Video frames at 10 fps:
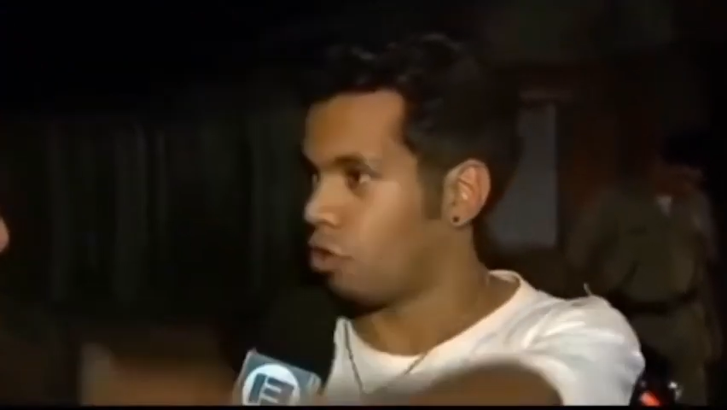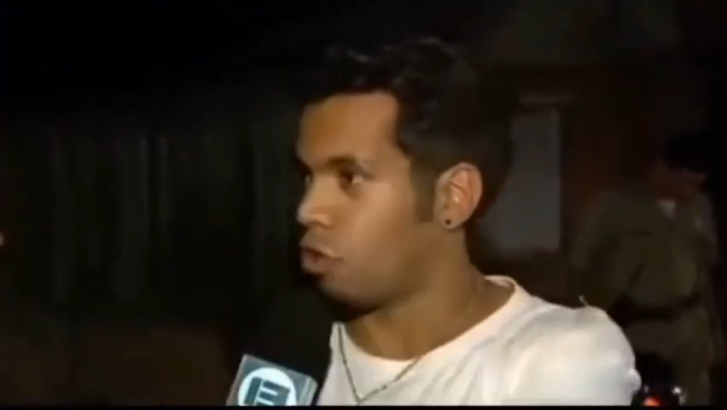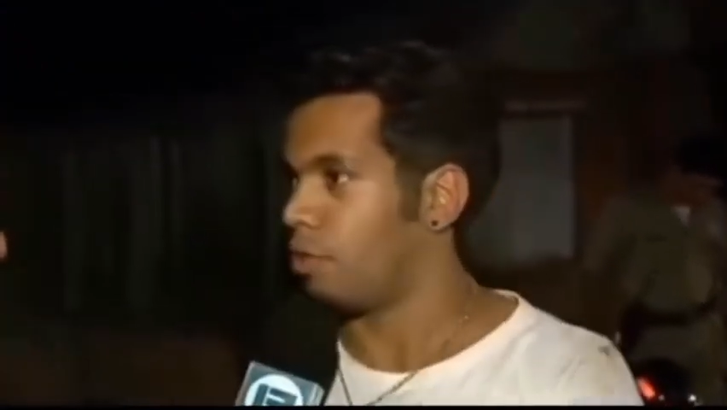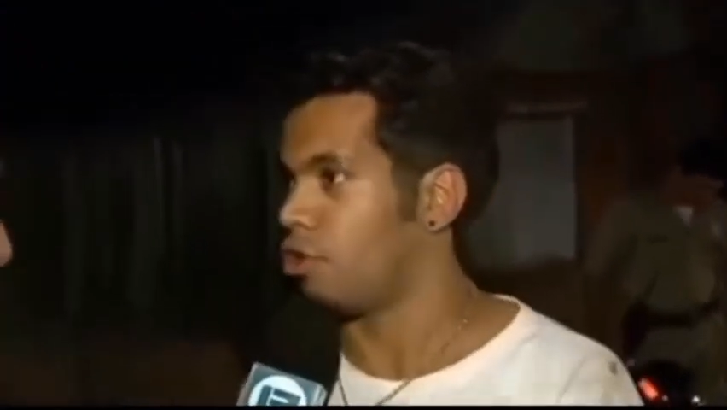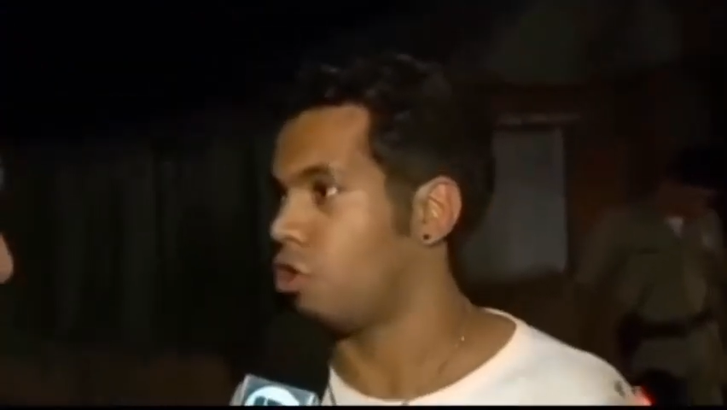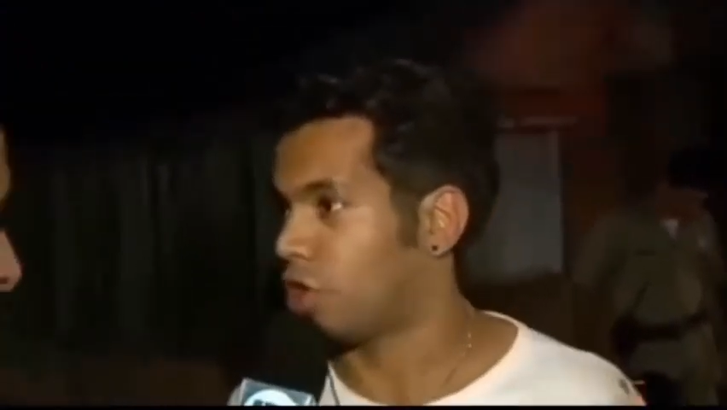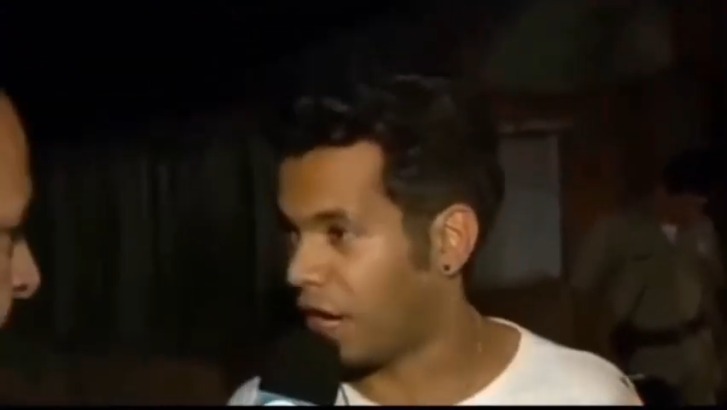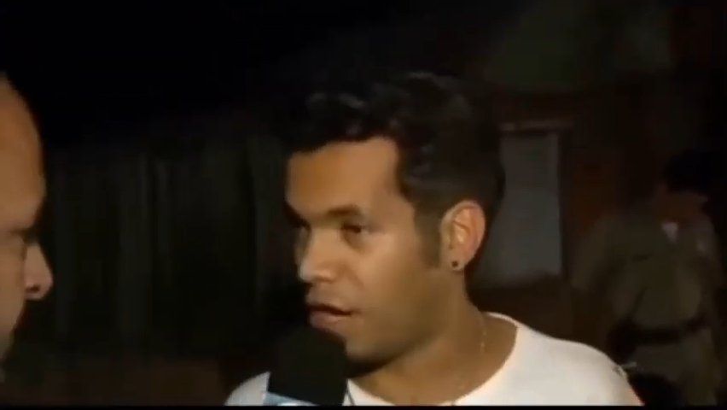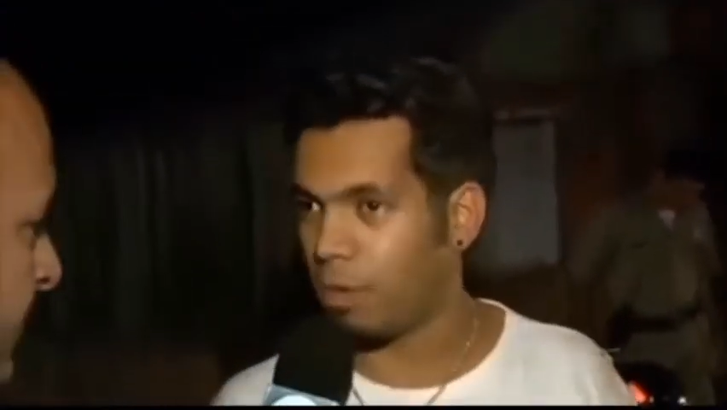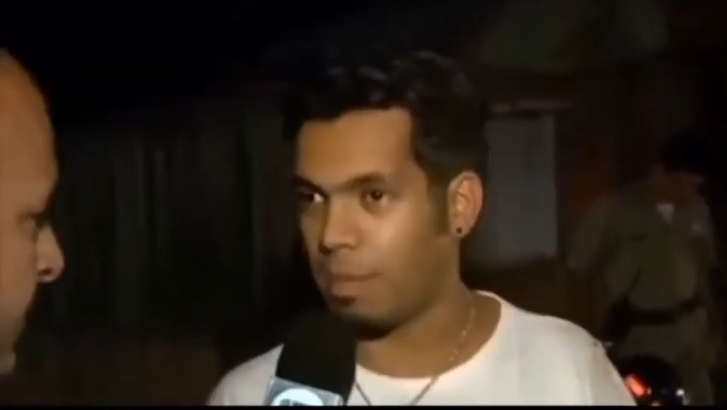will, sagte
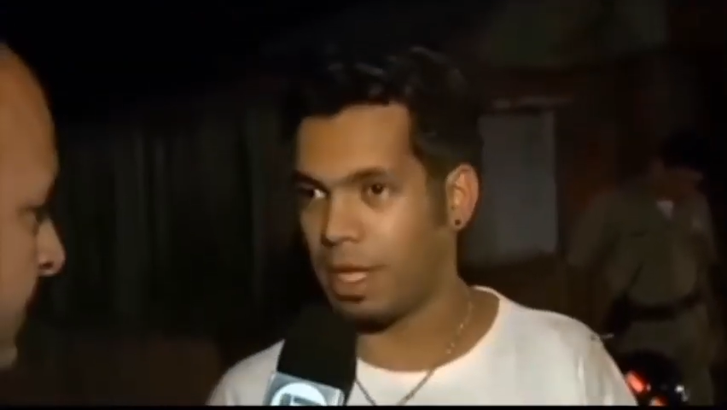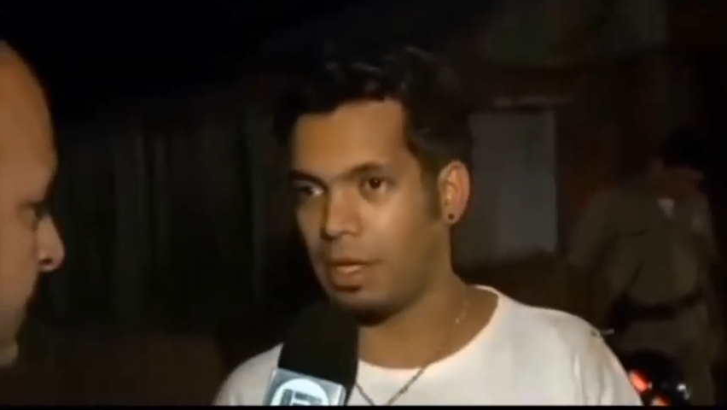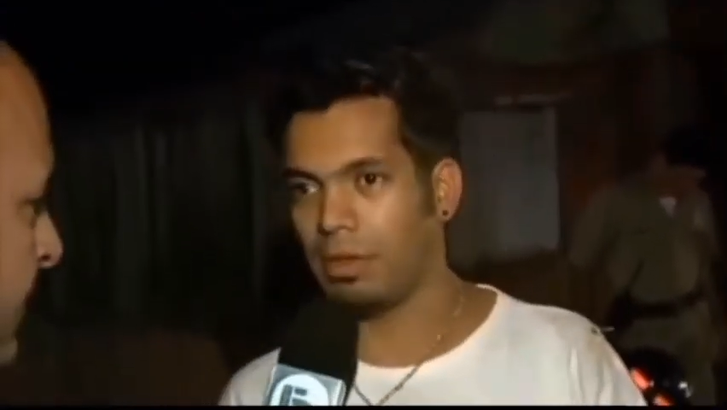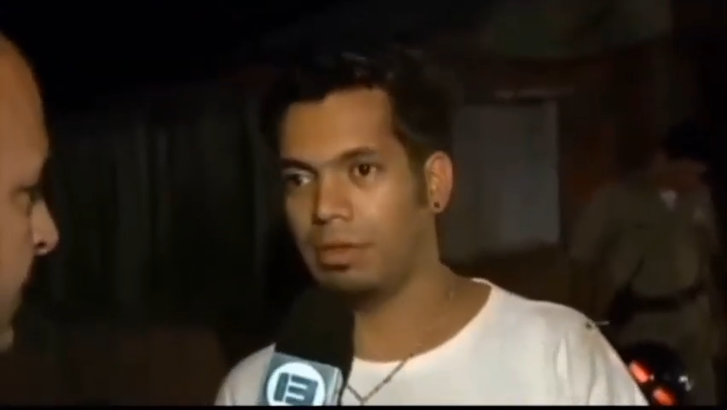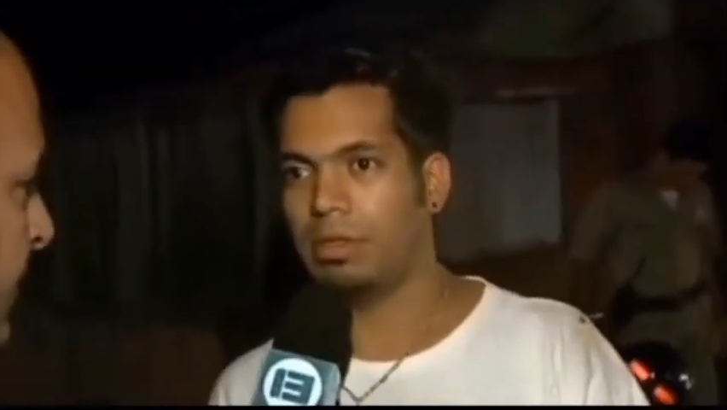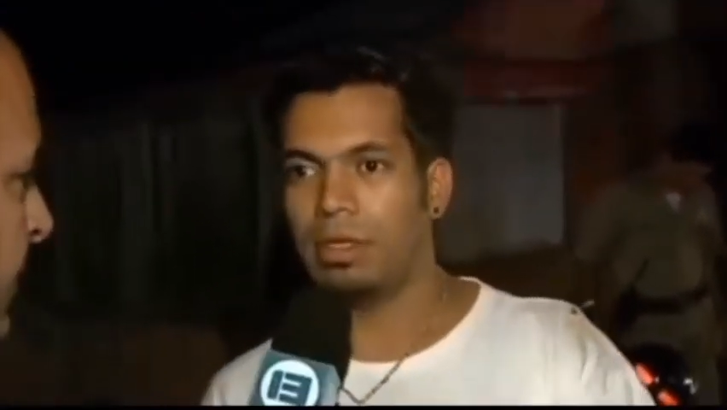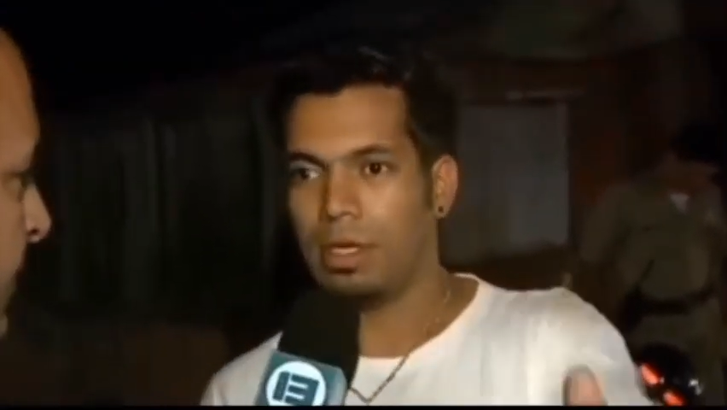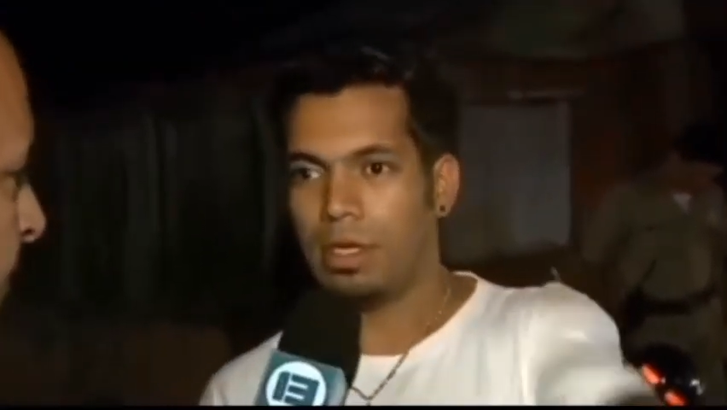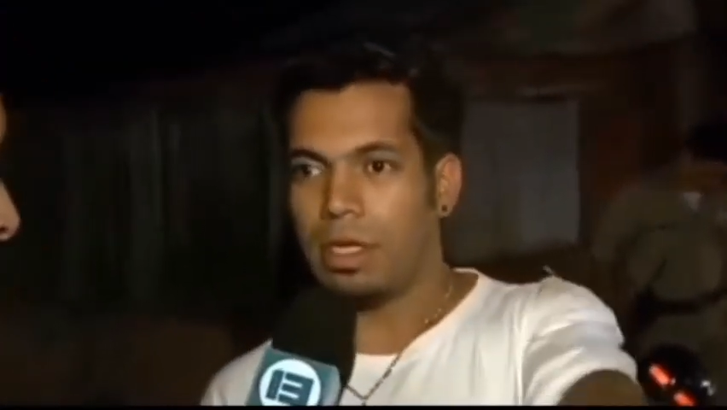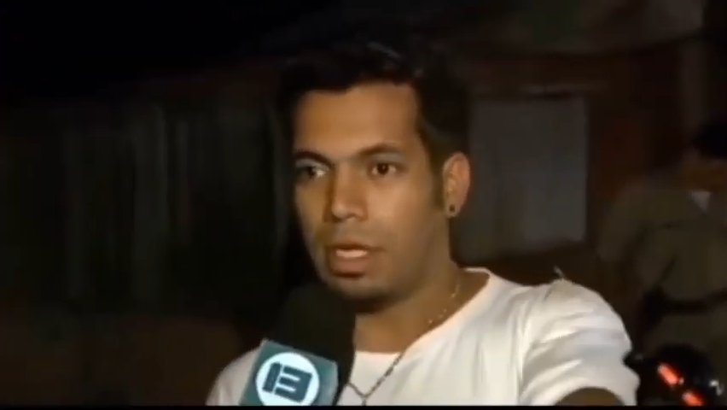er mir. Und dann
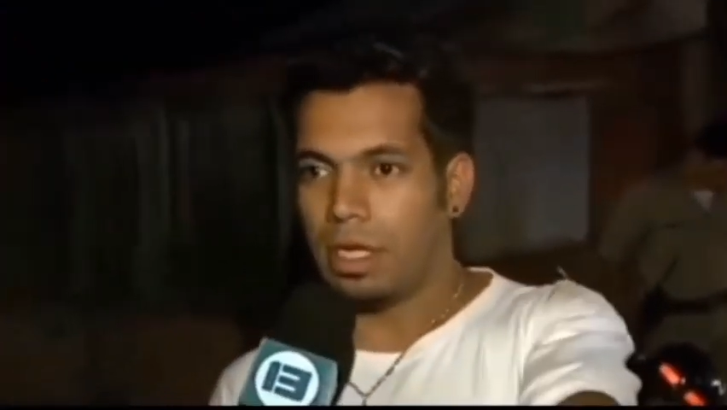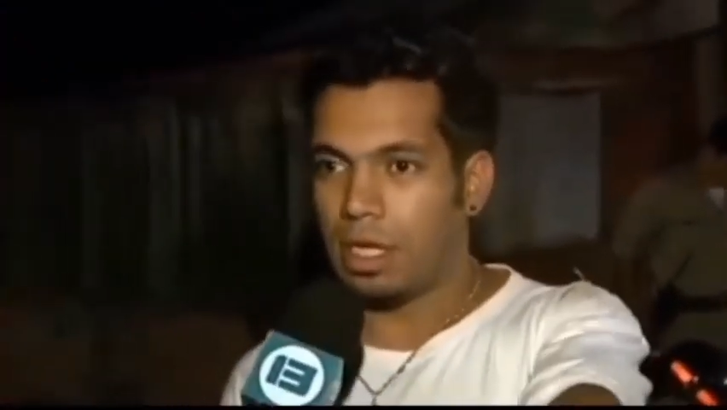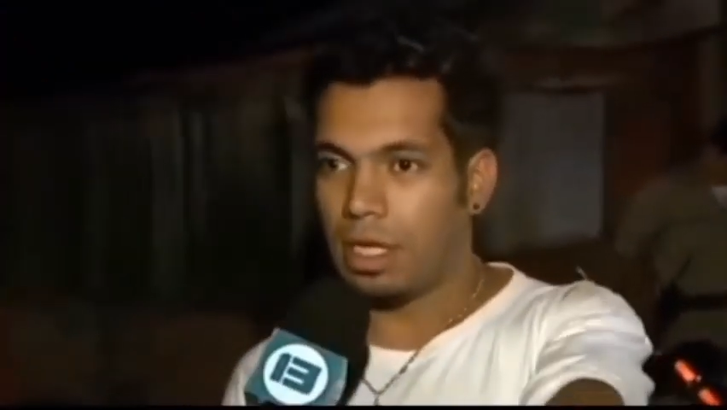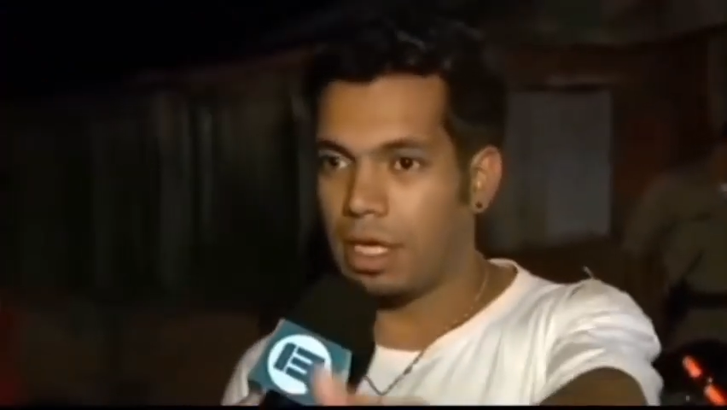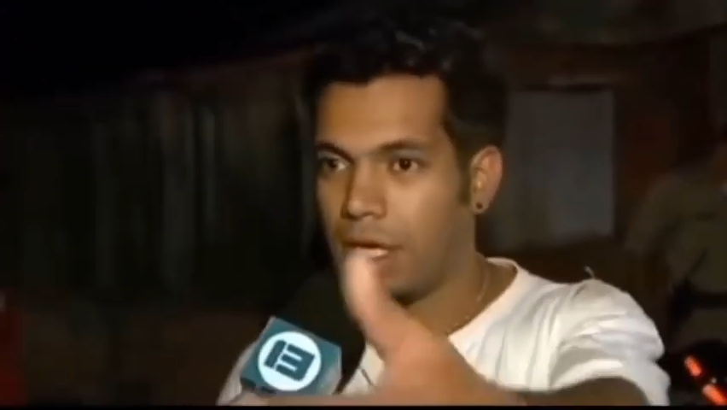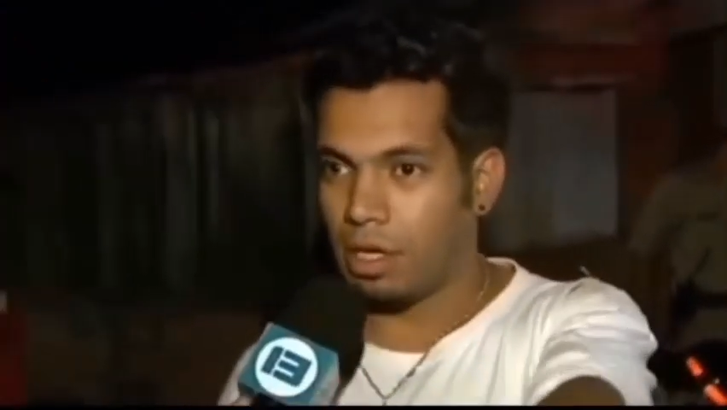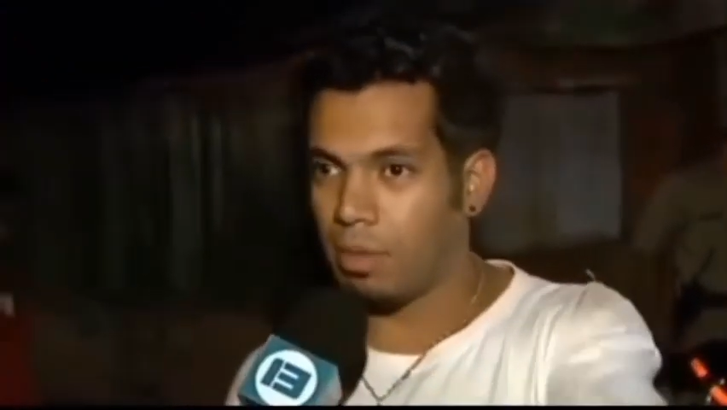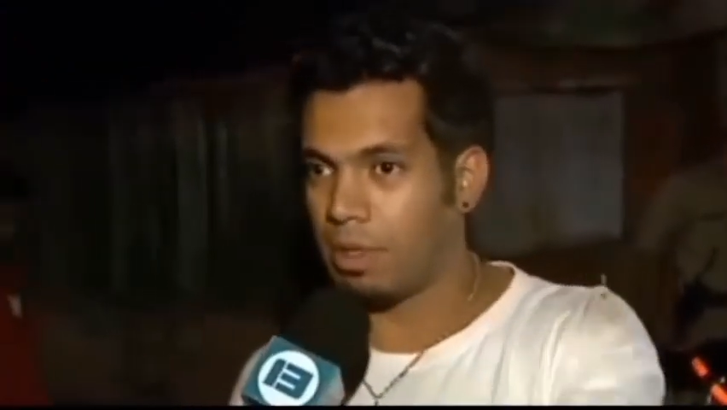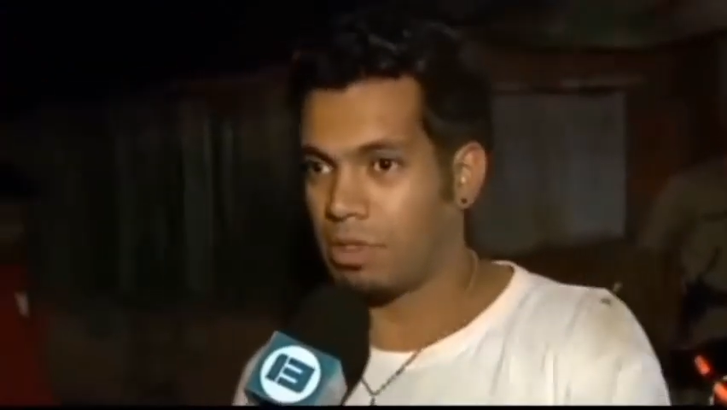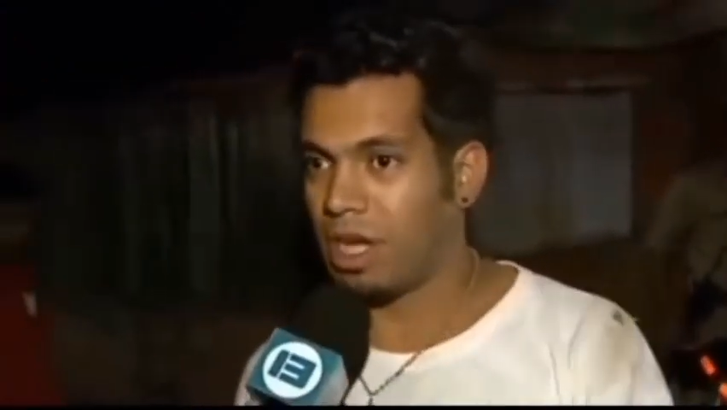fing er an zu
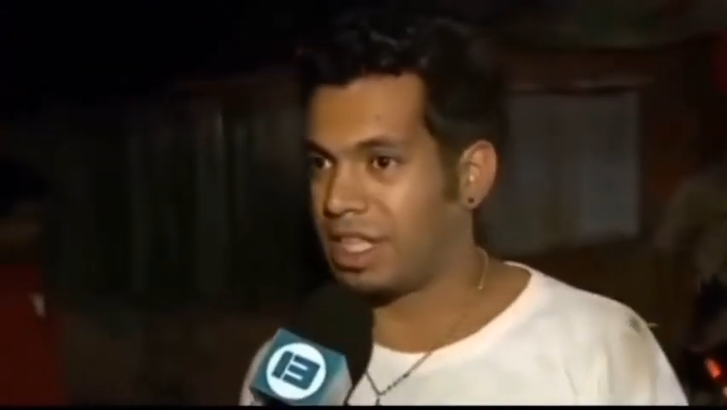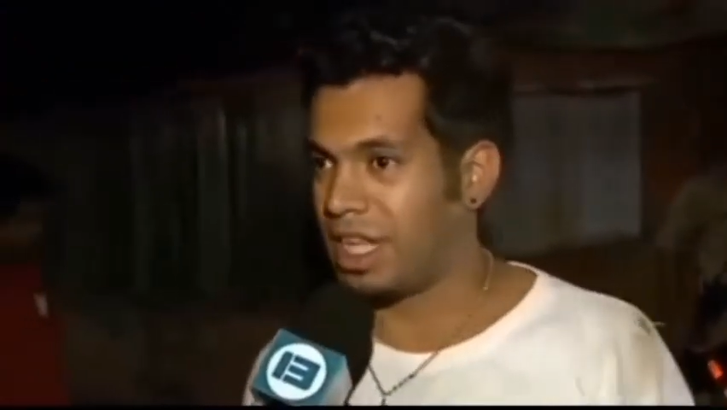rasen